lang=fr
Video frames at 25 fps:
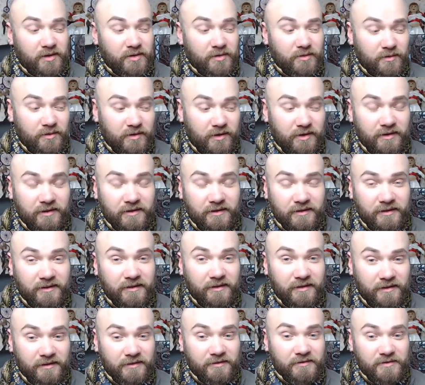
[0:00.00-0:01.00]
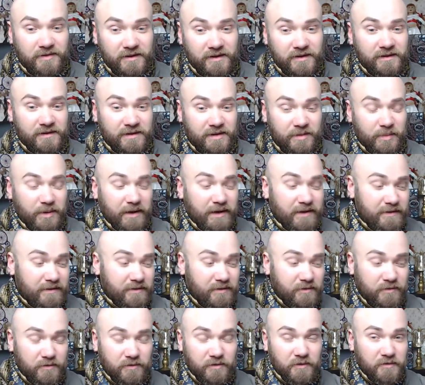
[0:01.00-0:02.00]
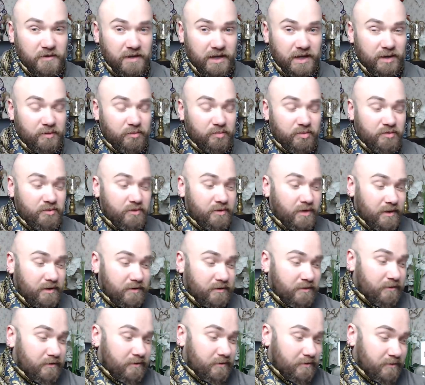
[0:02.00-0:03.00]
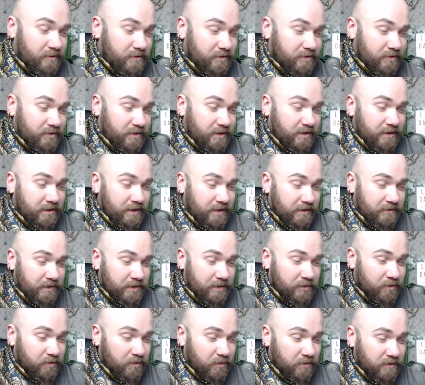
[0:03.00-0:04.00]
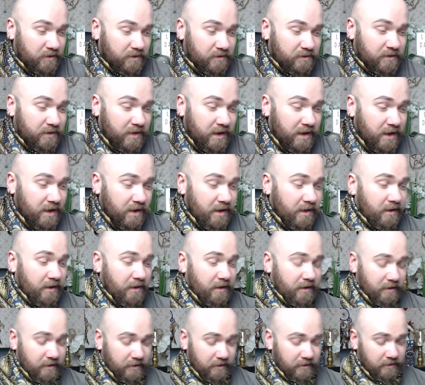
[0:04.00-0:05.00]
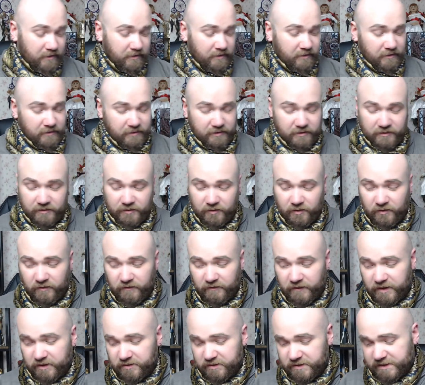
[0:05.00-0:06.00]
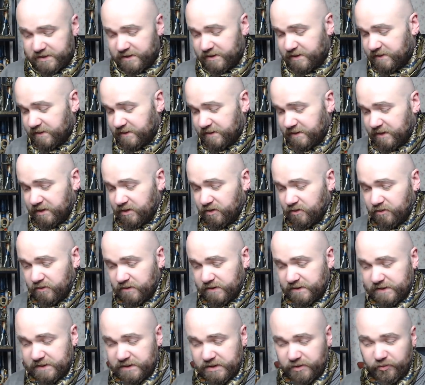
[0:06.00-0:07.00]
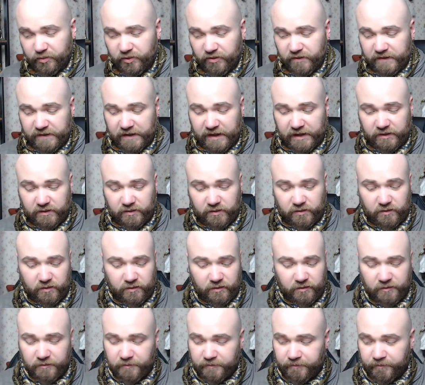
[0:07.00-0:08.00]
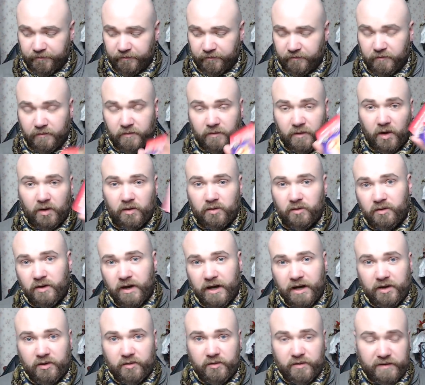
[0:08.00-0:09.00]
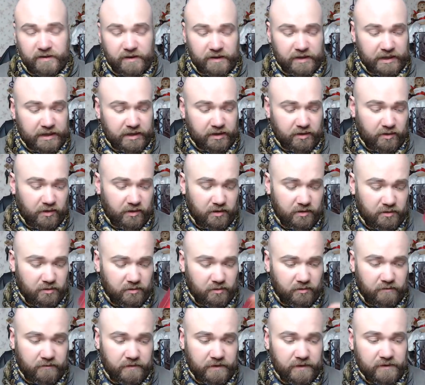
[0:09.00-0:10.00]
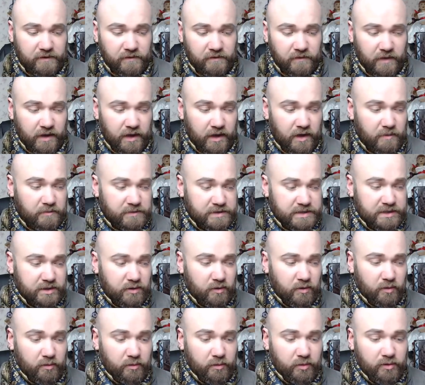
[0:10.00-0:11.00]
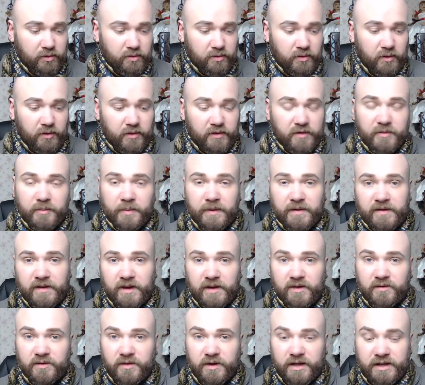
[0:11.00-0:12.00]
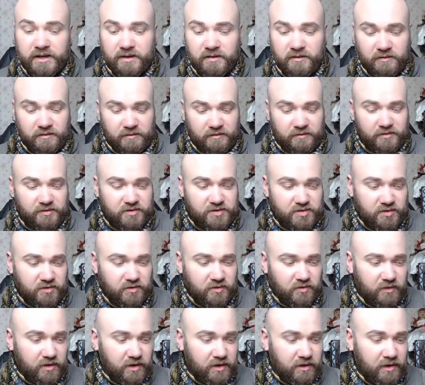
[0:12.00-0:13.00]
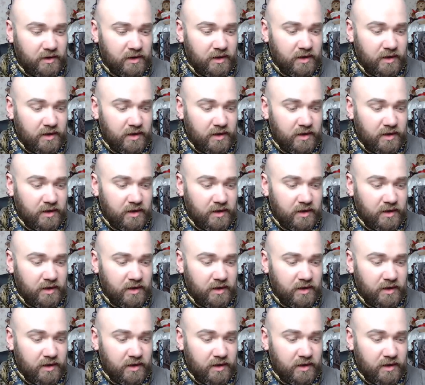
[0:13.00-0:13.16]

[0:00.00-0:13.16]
Donc vous inquiétez pas, vous le verrez plus hein, dans les les, vidéos suivantes. Euh, on va utiliser aussi peut-être euh, l'oracle Sacré-Cœur. On va se faire un petit combo euh, spécial Dorine aujourd'hui.